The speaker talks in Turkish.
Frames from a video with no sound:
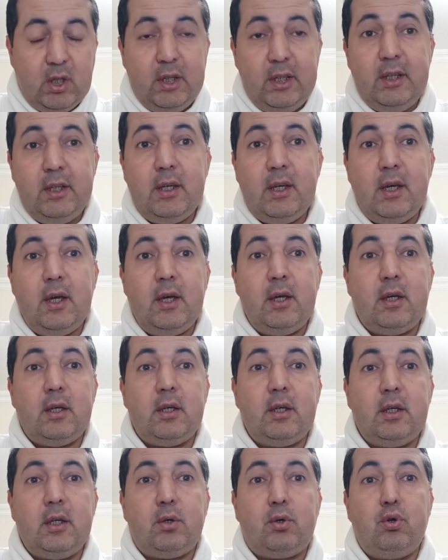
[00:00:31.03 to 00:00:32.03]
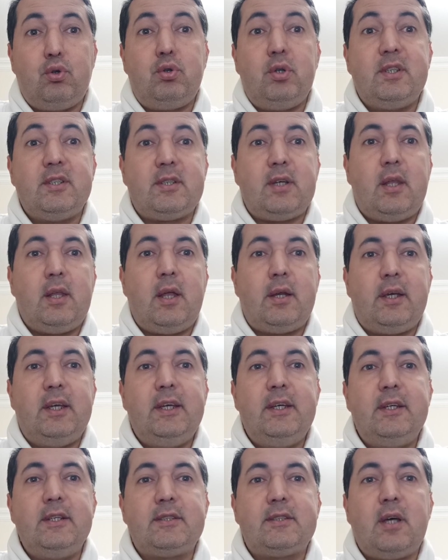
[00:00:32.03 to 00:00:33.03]
e, kötü insanlar,
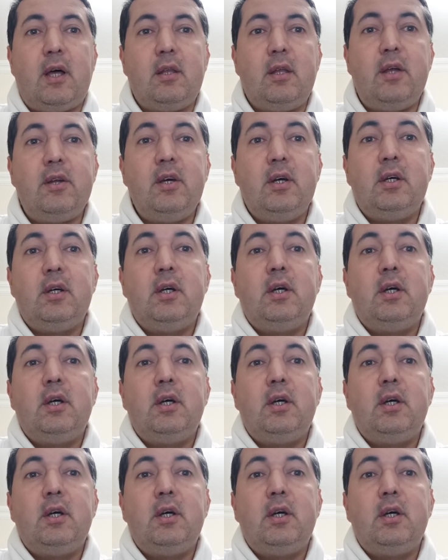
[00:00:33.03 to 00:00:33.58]
iyi insanlar.